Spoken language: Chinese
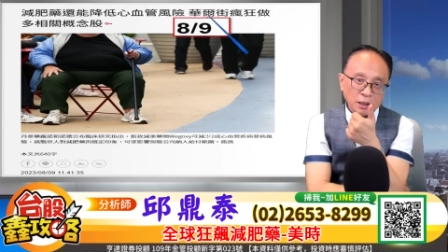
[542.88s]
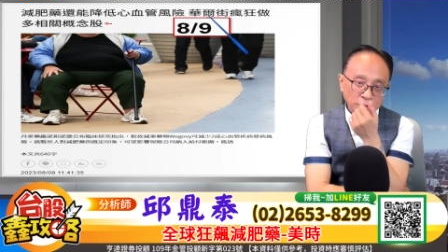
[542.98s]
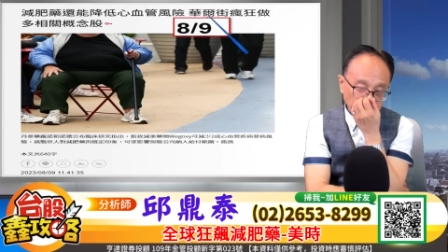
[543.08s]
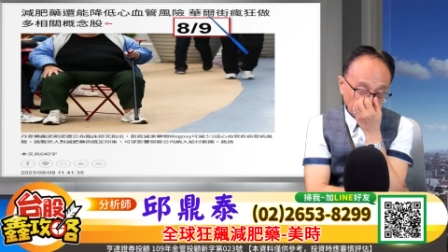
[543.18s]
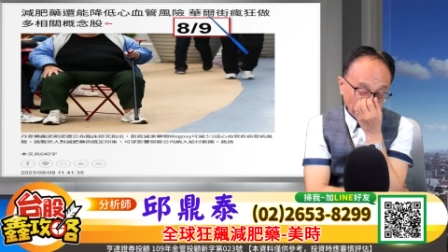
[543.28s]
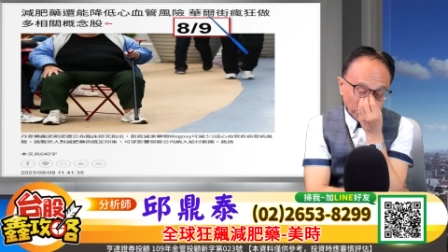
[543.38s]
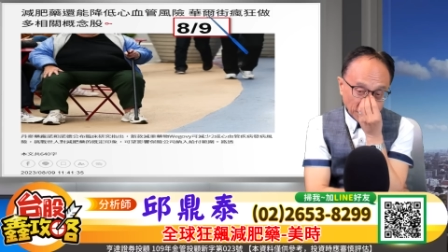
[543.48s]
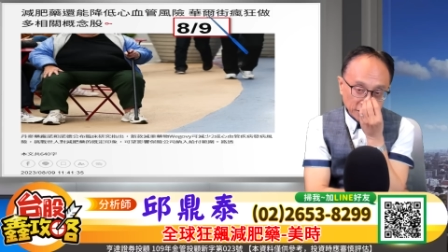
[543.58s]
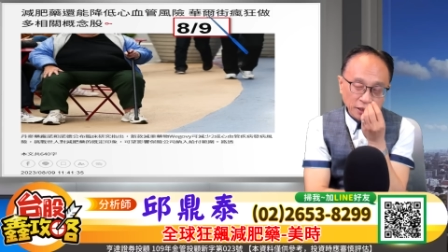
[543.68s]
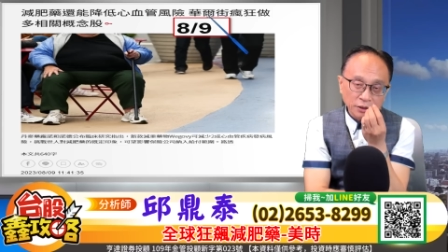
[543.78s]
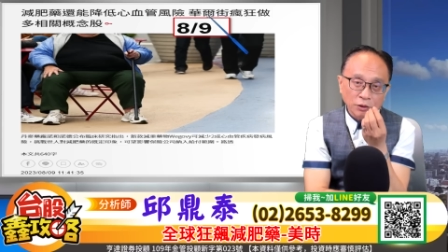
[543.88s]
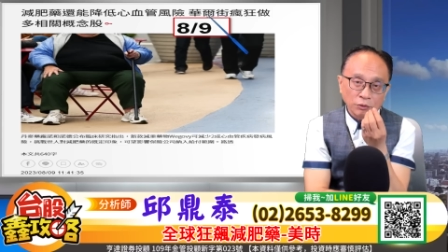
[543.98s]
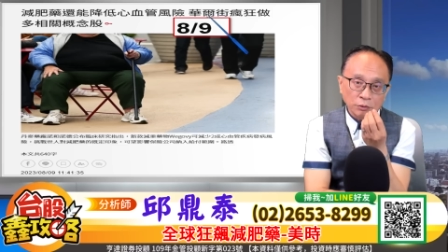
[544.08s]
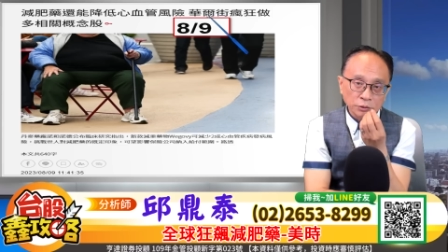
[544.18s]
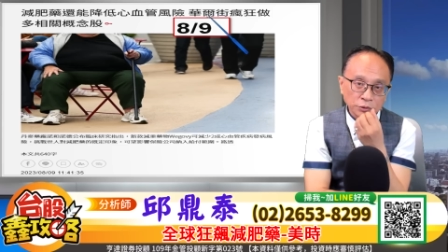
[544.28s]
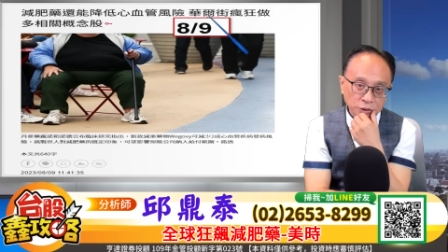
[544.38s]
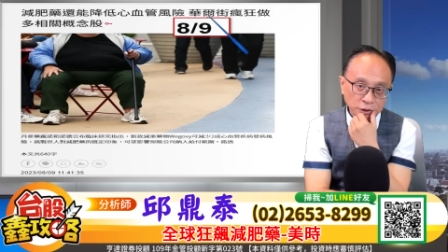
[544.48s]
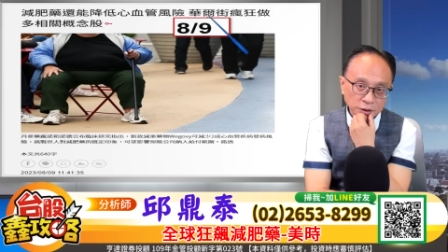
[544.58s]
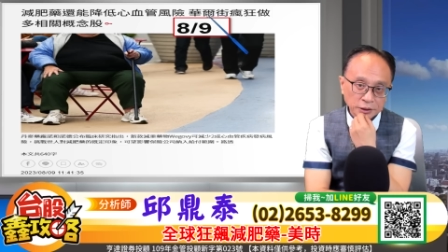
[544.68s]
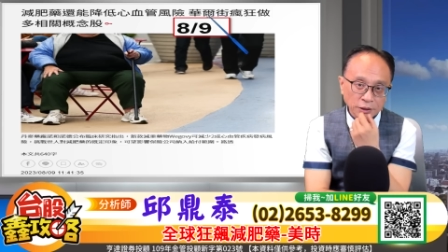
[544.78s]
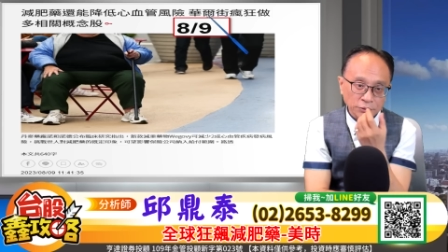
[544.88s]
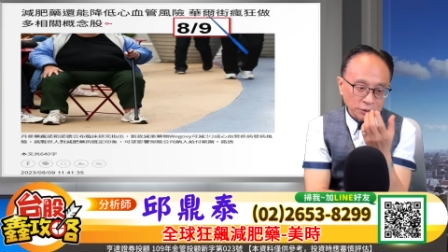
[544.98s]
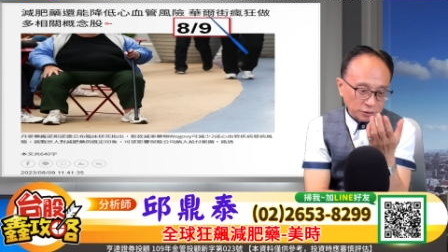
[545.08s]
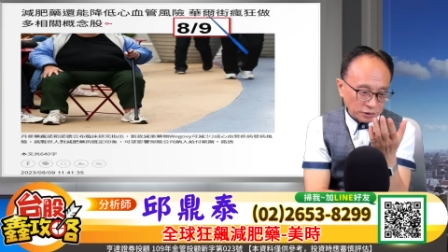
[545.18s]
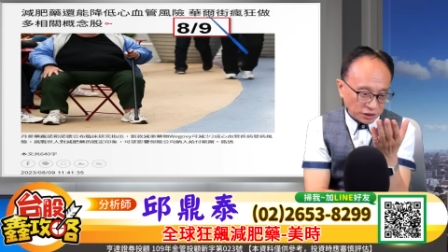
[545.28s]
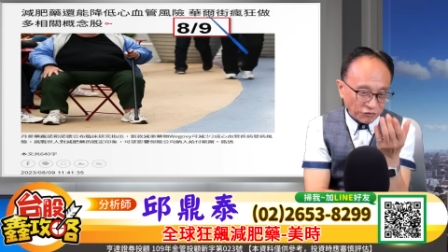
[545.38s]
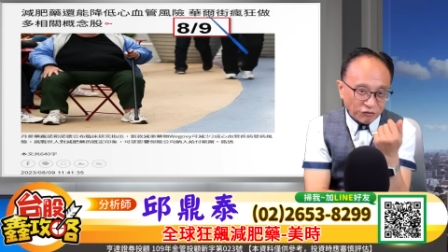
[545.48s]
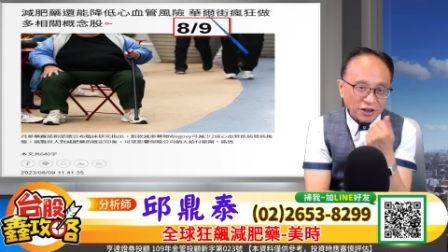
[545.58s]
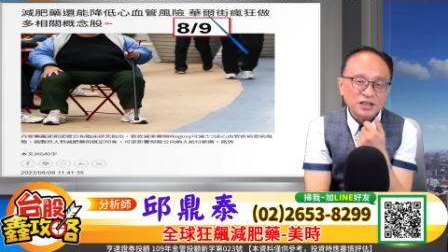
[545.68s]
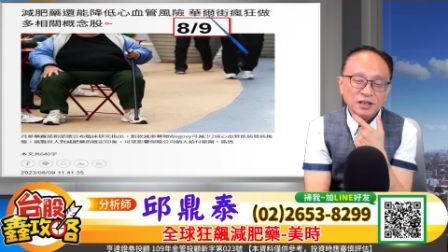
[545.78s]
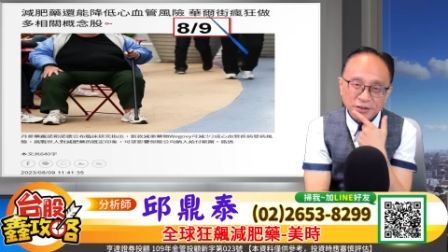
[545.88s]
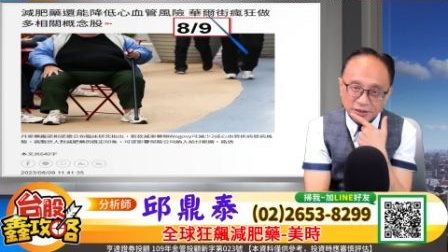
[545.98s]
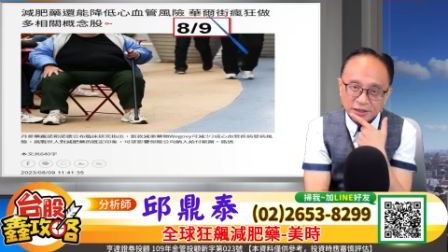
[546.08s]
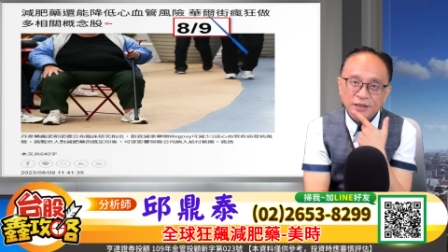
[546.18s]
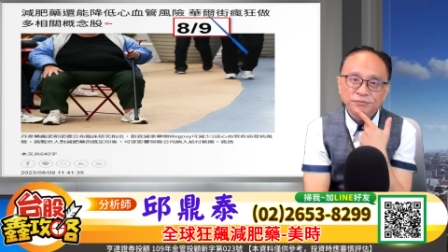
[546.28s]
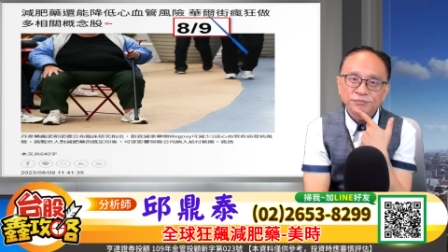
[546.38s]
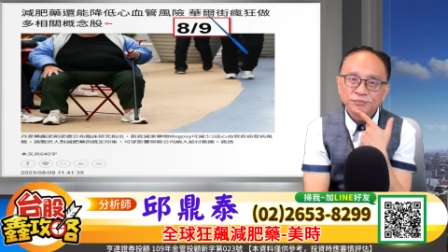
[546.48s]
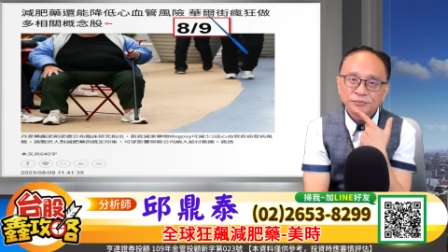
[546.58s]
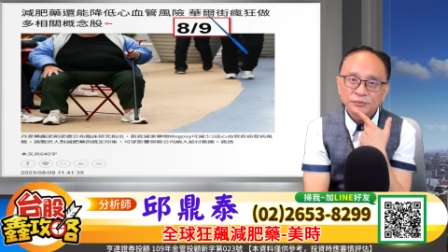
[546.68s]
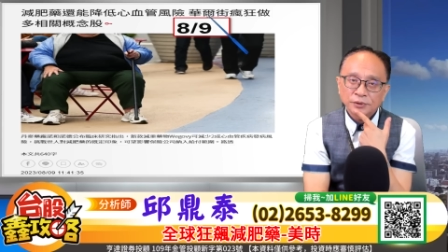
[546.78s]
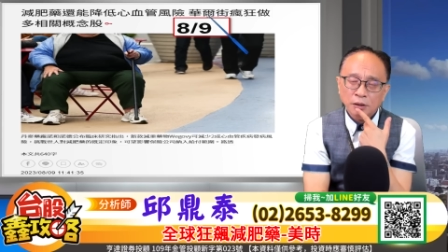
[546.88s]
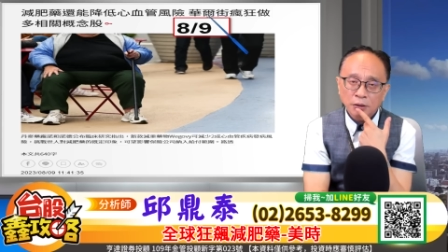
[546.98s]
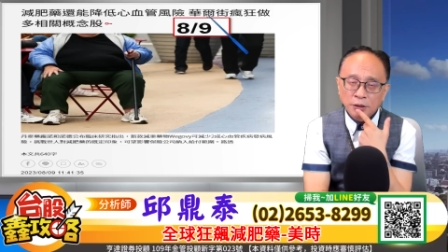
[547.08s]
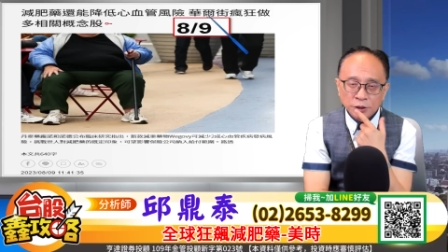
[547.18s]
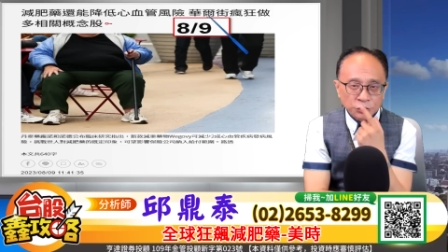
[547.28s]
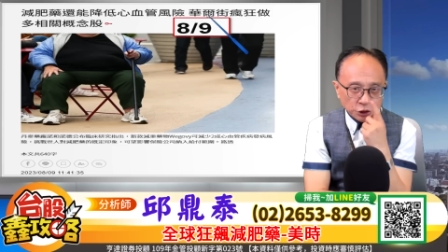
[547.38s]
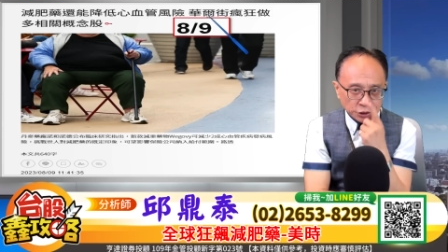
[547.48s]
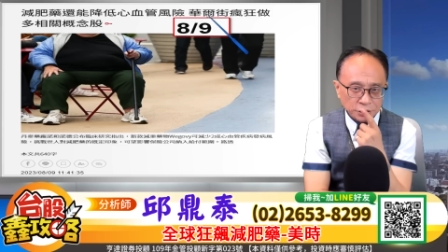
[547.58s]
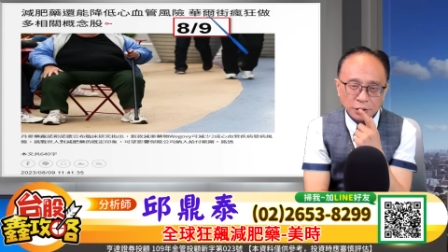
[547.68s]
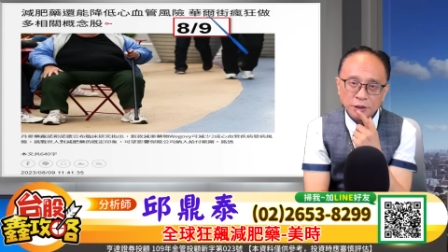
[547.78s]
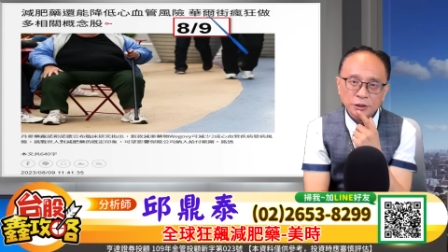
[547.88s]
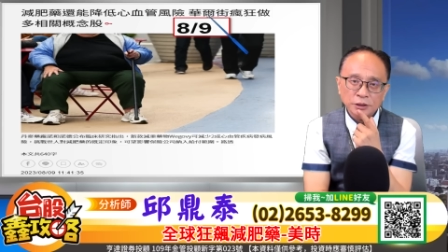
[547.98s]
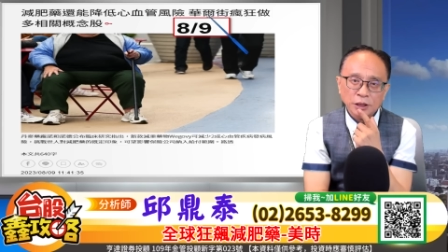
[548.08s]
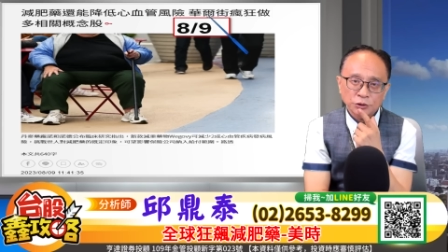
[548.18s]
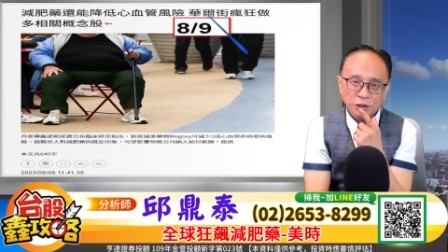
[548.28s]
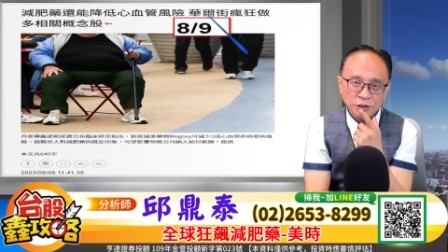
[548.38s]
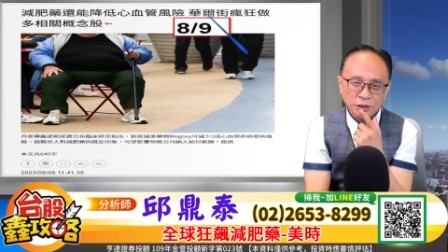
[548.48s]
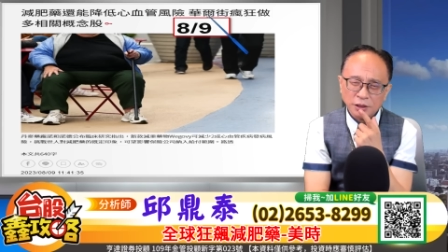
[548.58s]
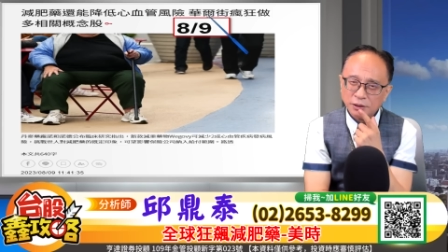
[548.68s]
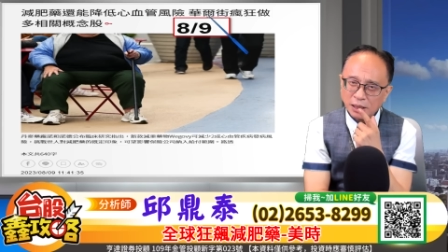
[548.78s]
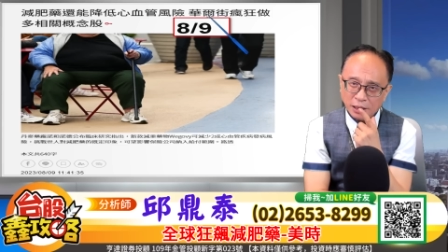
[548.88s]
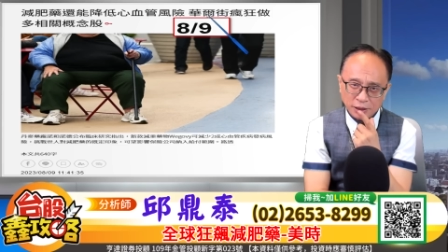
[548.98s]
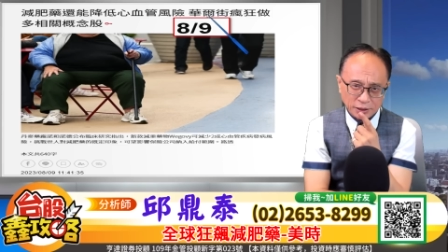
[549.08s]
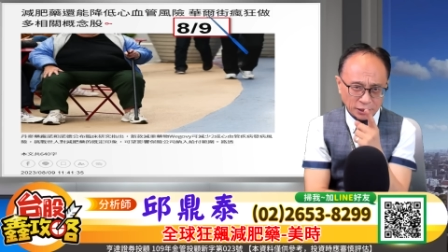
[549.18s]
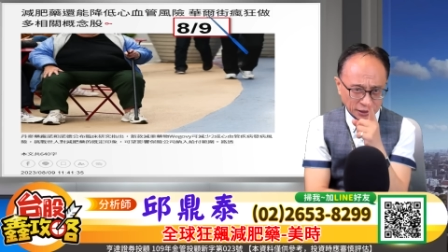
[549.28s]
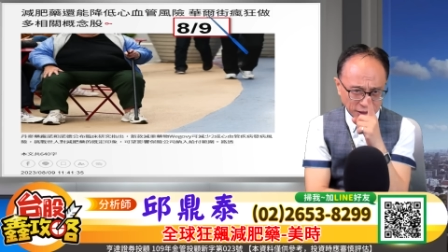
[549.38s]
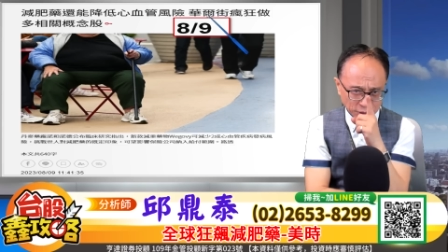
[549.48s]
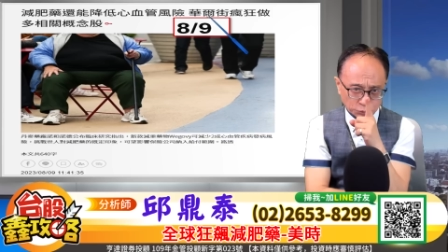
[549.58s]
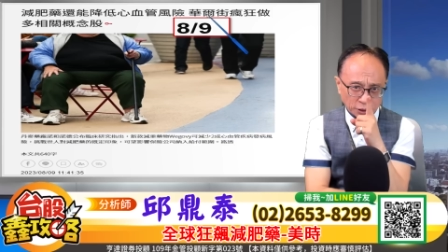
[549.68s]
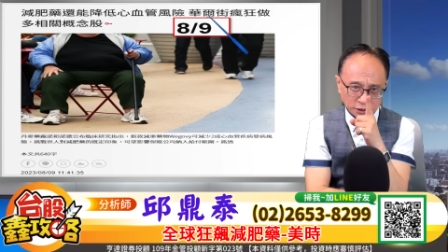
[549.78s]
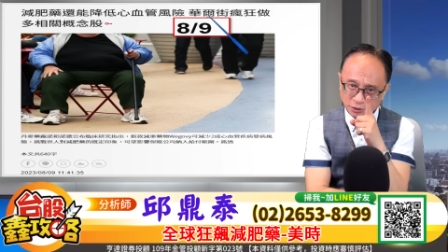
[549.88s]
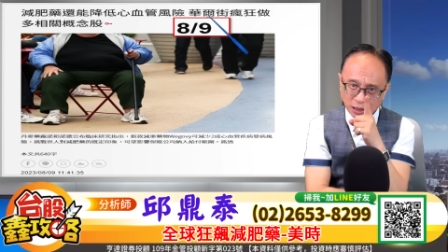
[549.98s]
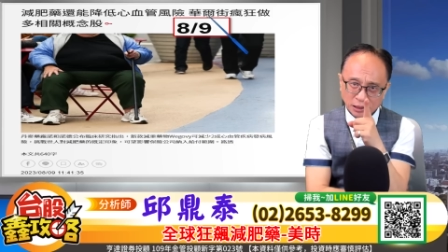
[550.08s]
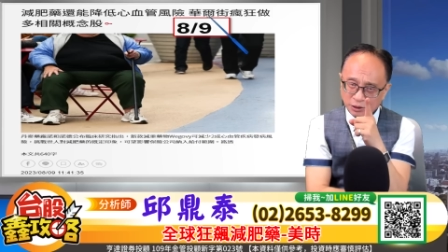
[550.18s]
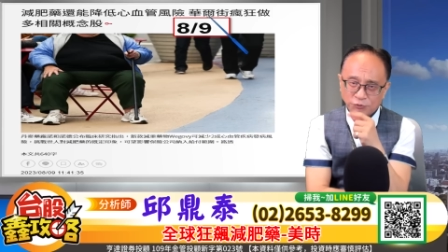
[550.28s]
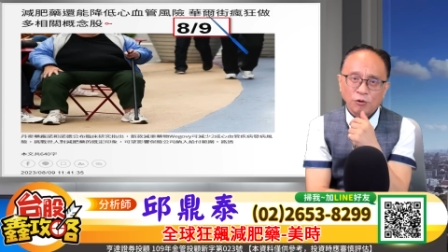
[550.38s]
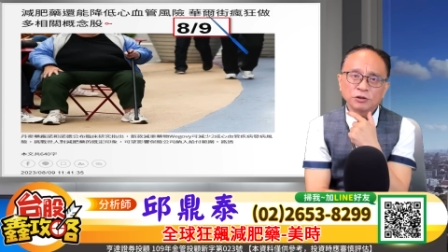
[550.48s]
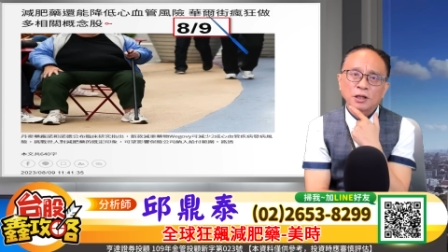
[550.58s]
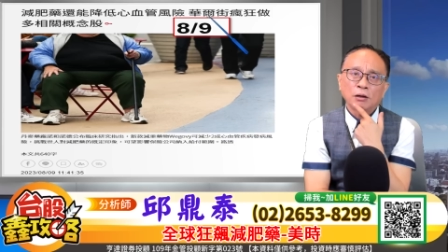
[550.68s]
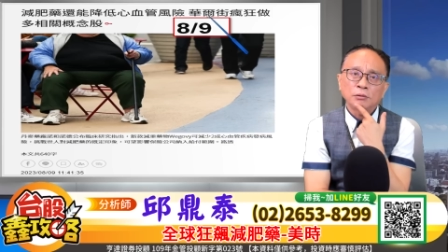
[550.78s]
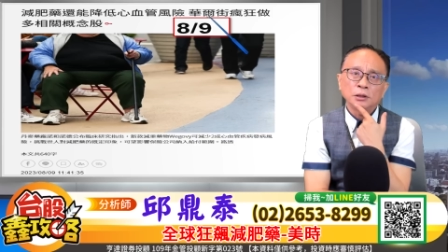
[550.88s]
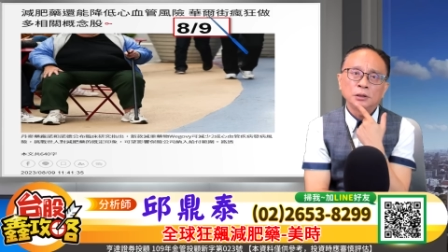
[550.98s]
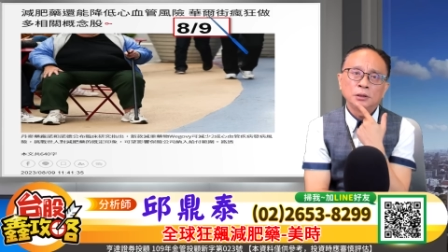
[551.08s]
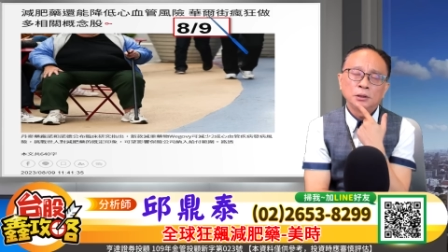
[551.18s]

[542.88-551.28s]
啊减肥成功，就是这个叫减肥神针，啊，其实这个已经让全世界带了一个一股很大的风潮了，